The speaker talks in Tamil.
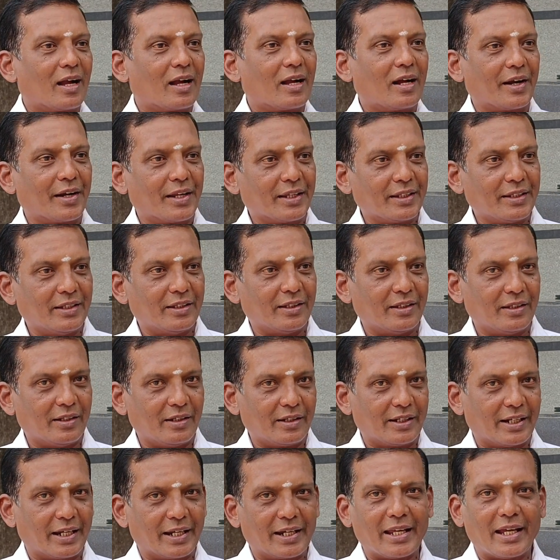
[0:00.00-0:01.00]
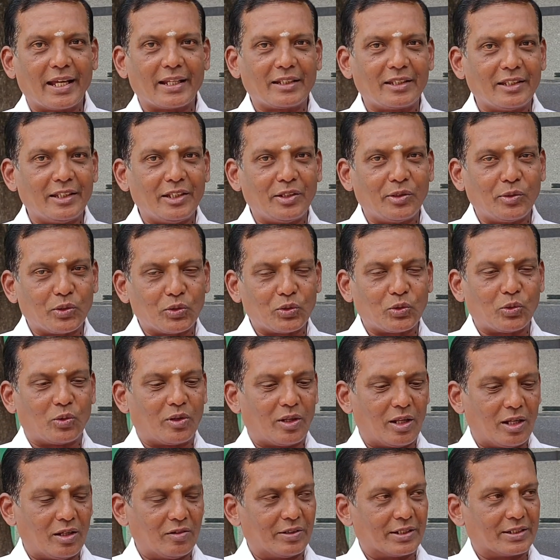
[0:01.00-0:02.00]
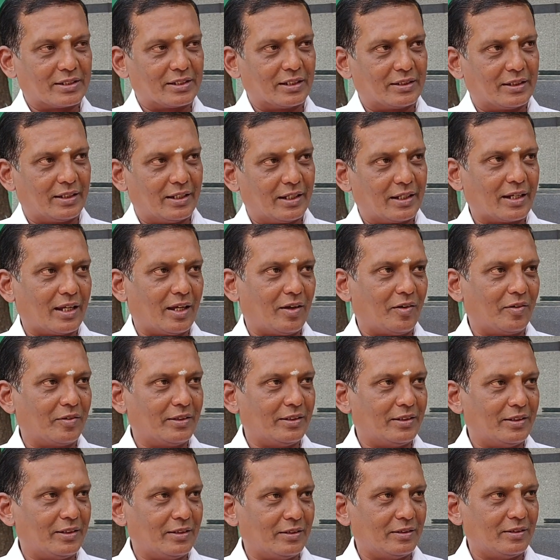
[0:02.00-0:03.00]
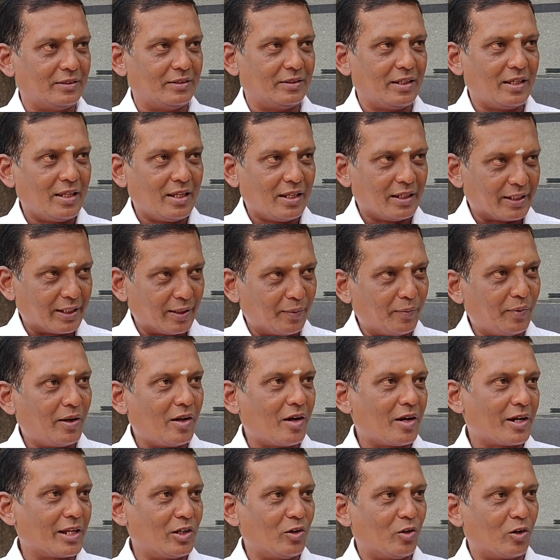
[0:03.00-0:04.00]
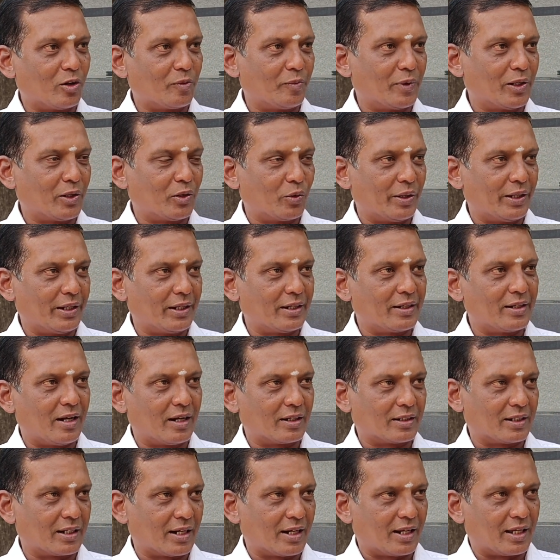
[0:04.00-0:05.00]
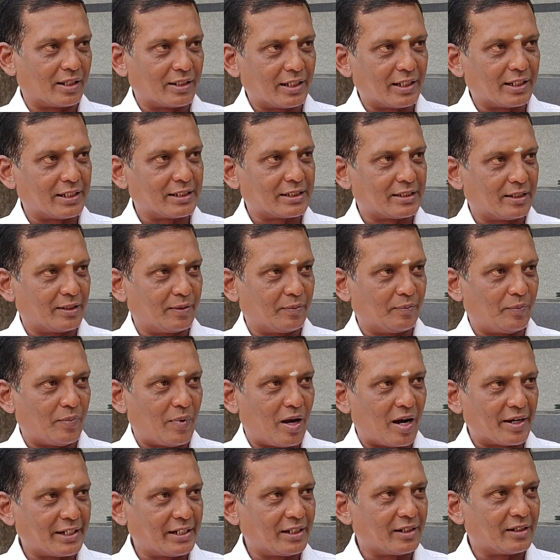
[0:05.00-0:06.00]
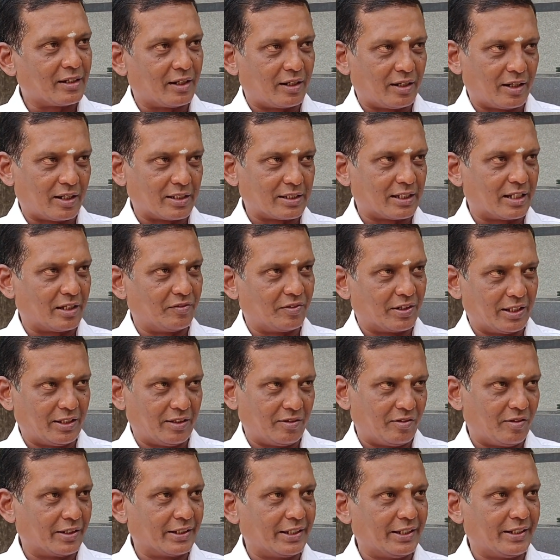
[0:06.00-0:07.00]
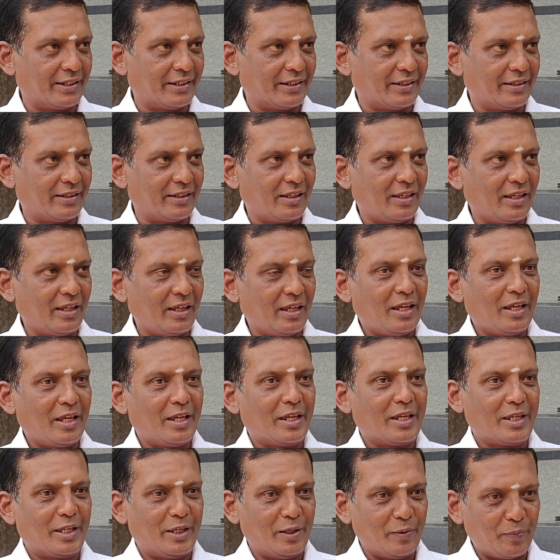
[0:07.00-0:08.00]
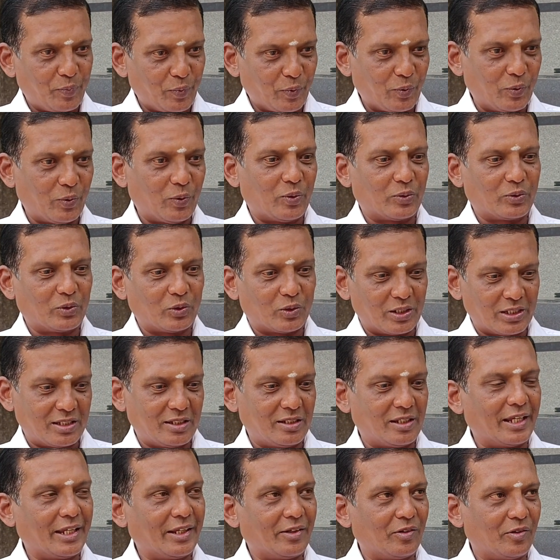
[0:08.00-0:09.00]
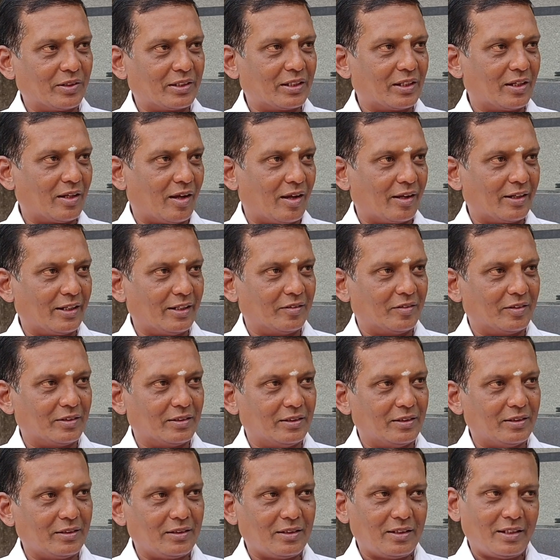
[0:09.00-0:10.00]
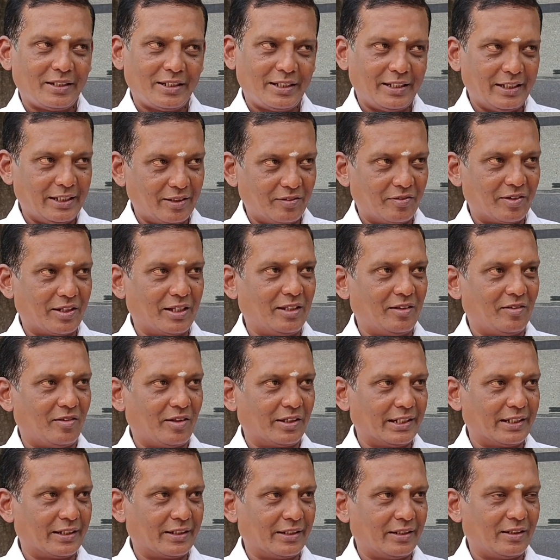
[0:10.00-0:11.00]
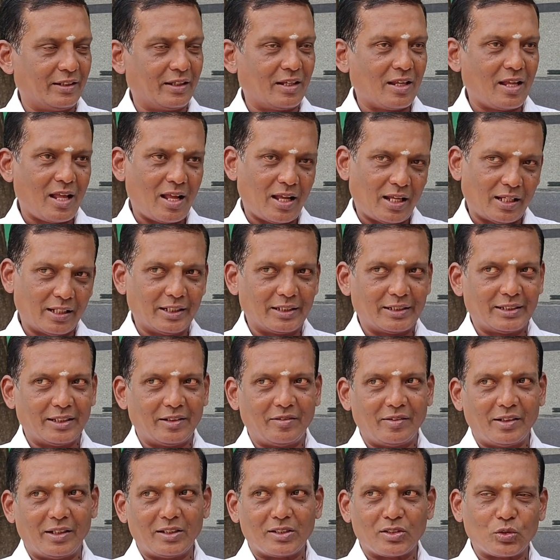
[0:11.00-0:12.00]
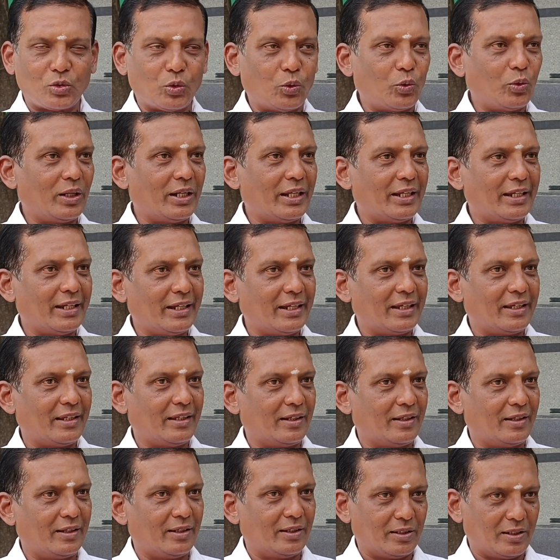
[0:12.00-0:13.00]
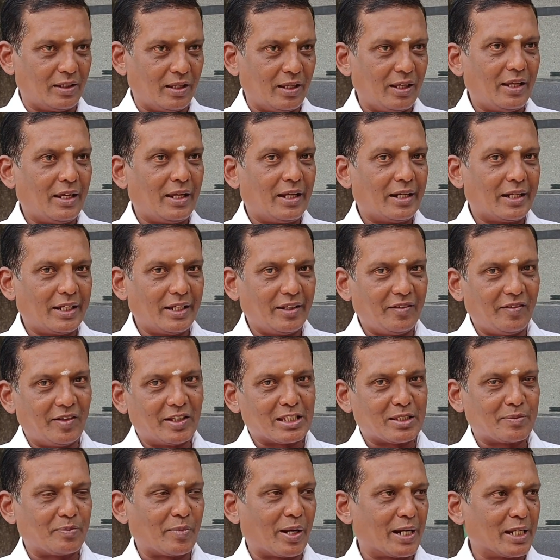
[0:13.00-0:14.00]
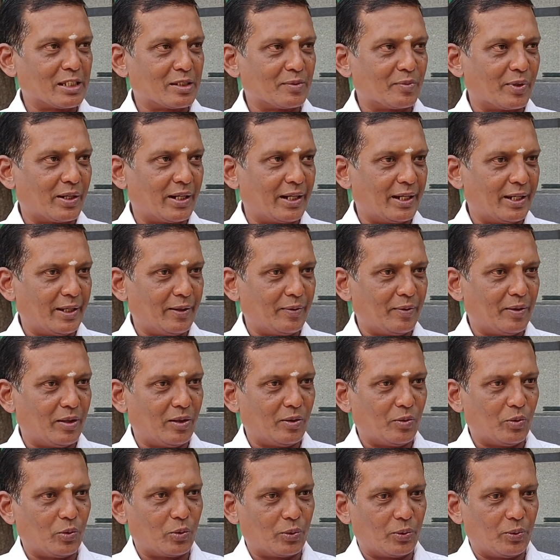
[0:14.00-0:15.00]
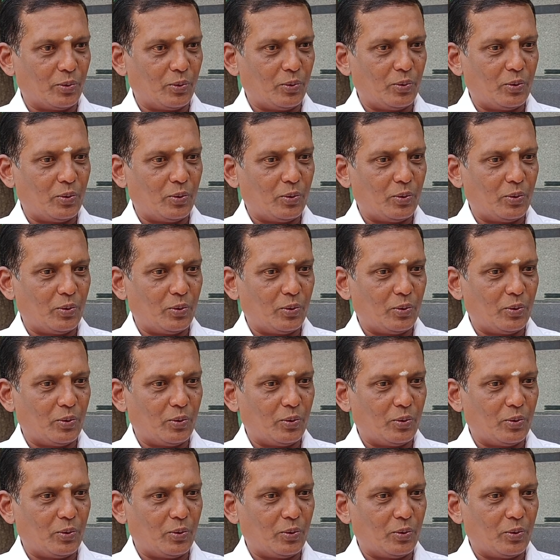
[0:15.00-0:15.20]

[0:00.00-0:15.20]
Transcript: கடந்த ரெண்டாயிரத்தி இருபத்தொன்னாவது வருஷத்தில் நான் வந்து தமிழ்நாடு கவர்மெண்ட்டுடைய டாக்டர் ராதாகிருஷ்ணன் மாநில நல்லாசிரியர் விருது வாங்கியிருக்கேன் இப்போது தொடர்ச்சியாக இருபத்தி நாலில் வந்து இந்த விருது வாங்கியிருக்கேன் அதை தவிர ஸ்கூல்லையே எங்கள் டிவிஎஸ் மேனேஜ்மெண்ட்லேயே ஒரு